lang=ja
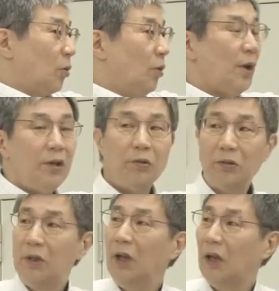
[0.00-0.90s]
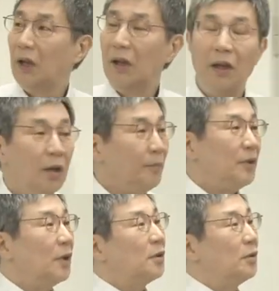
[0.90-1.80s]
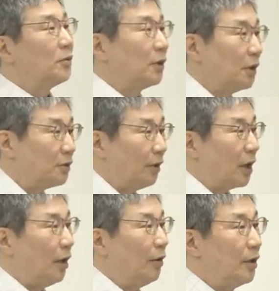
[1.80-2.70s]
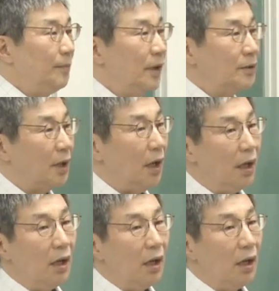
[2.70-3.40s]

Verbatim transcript: これによって皆さんの研究は変わりますか？